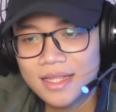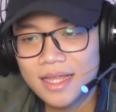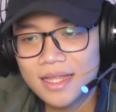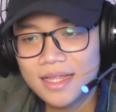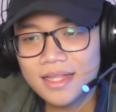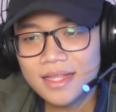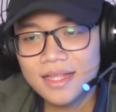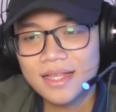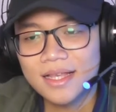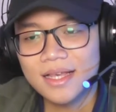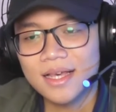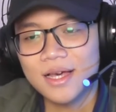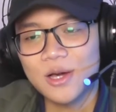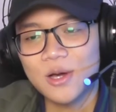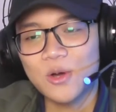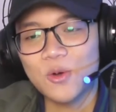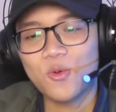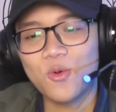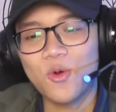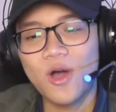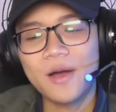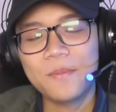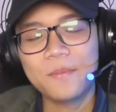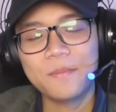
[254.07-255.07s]
dan
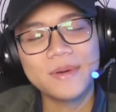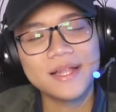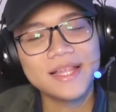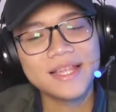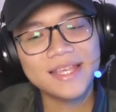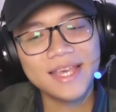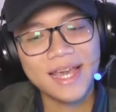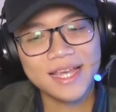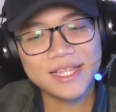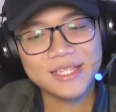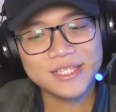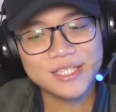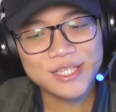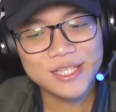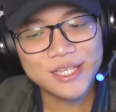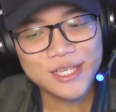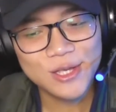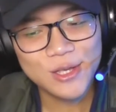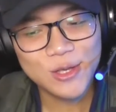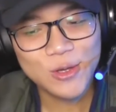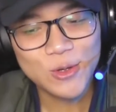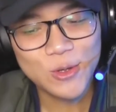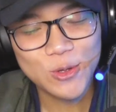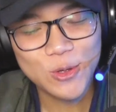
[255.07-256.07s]
gua melihat
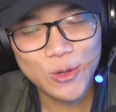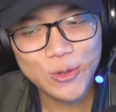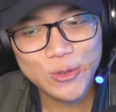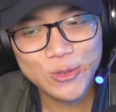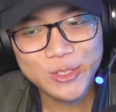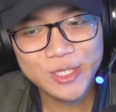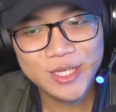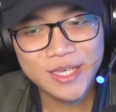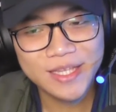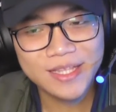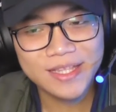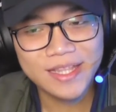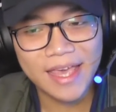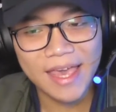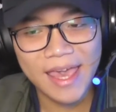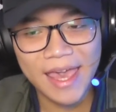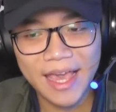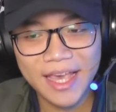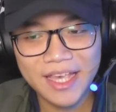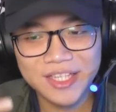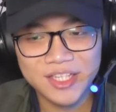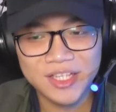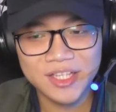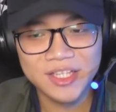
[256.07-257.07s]
si Ryujin
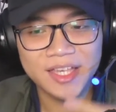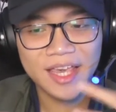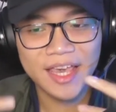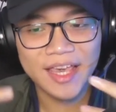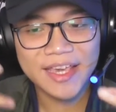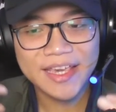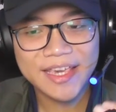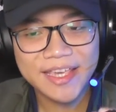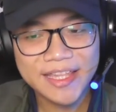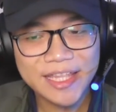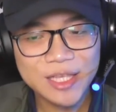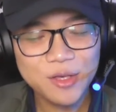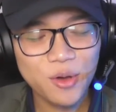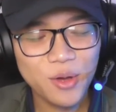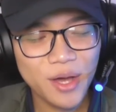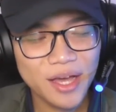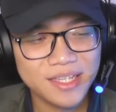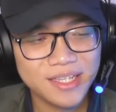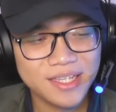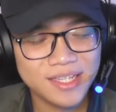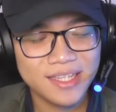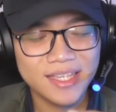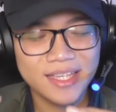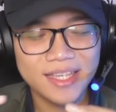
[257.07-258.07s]
action kayak gini gua
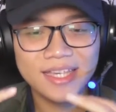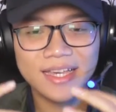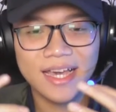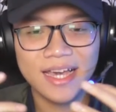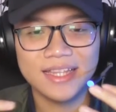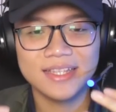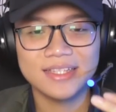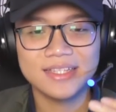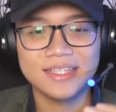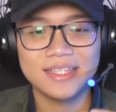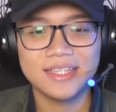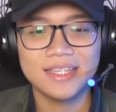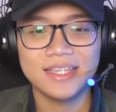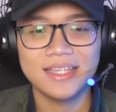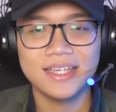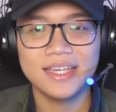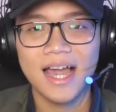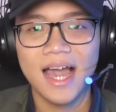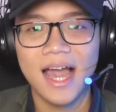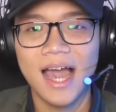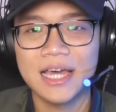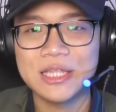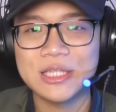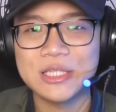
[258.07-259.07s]
kayak jadi ingat
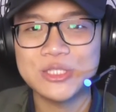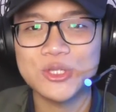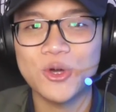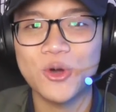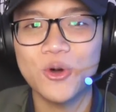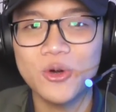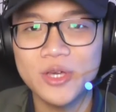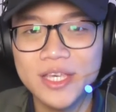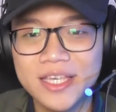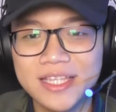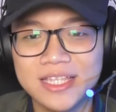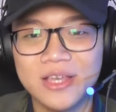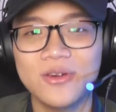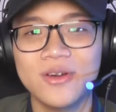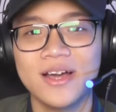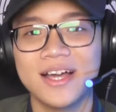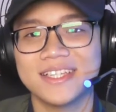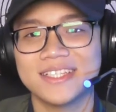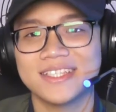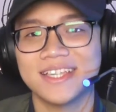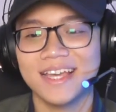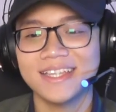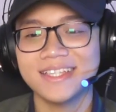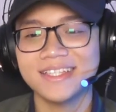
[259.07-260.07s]
si Han Sohee tau
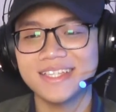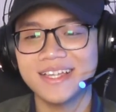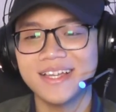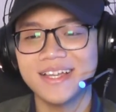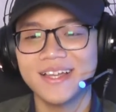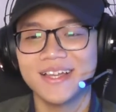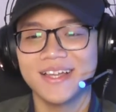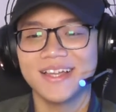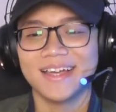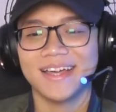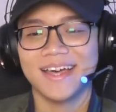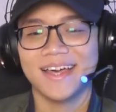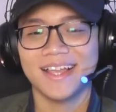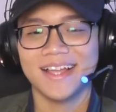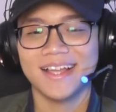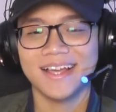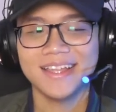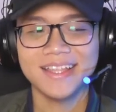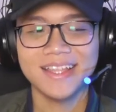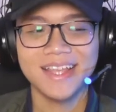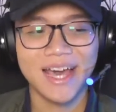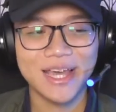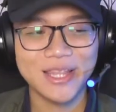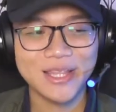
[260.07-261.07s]
gak sih guys karena
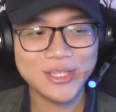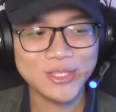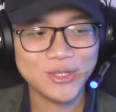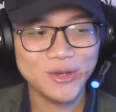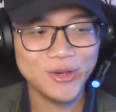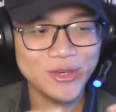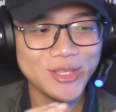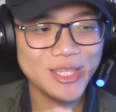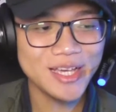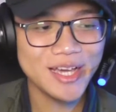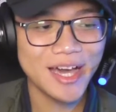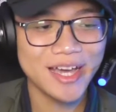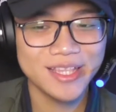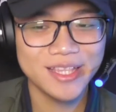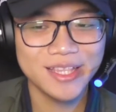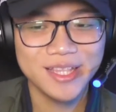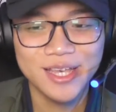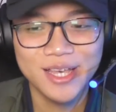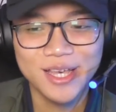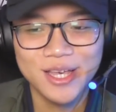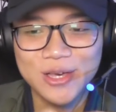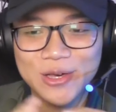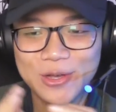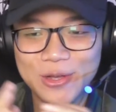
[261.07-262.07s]
kan Han Sohee
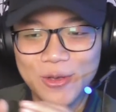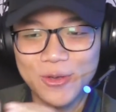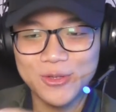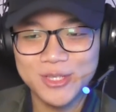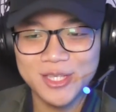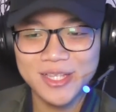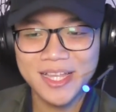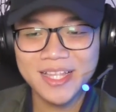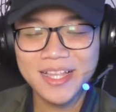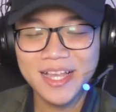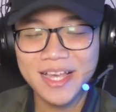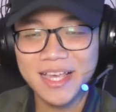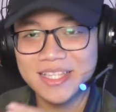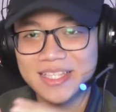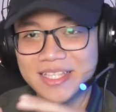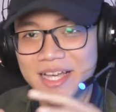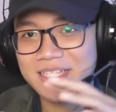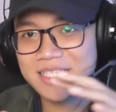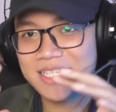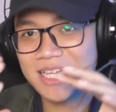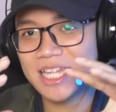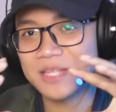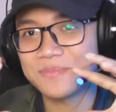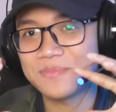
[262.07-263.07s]
dengan Ryujin kan kayak
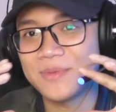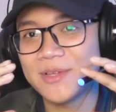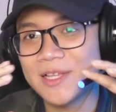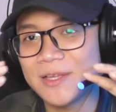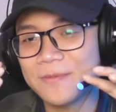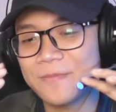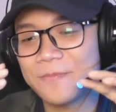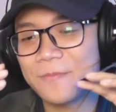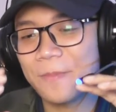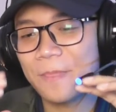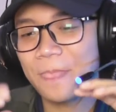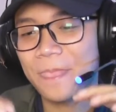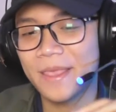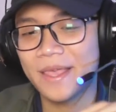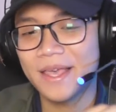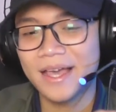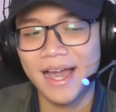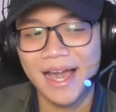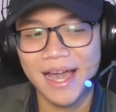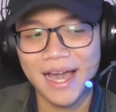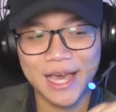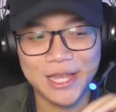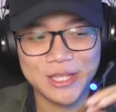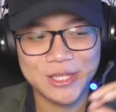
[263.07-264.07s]
sangat-sangat mirip
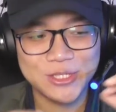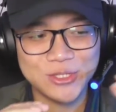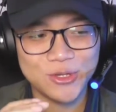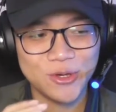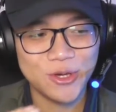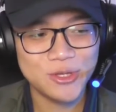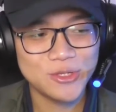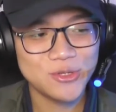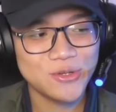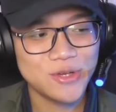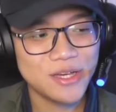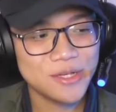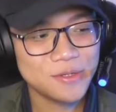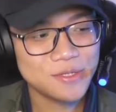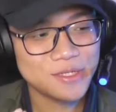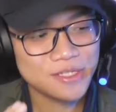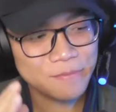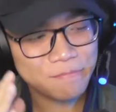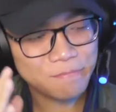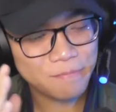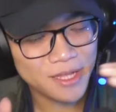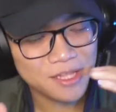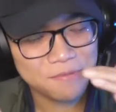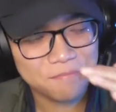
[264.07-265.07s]
Han Sohee juga
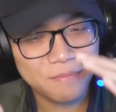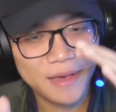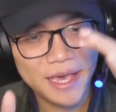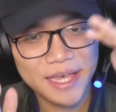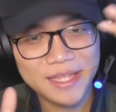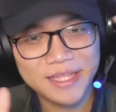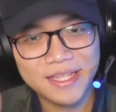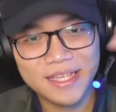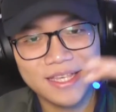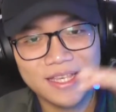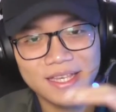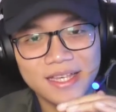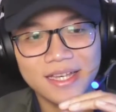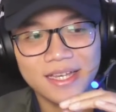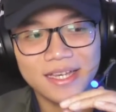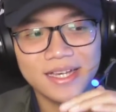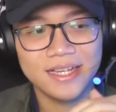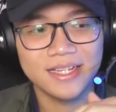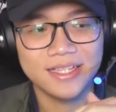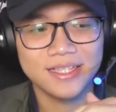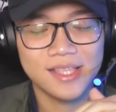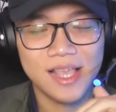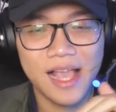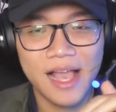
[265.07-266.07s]
sempat main di
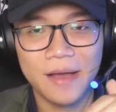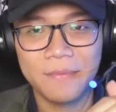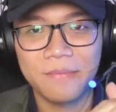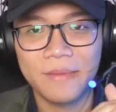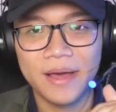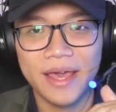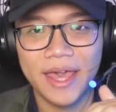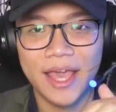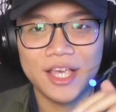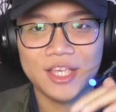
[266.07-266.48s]
uh, drama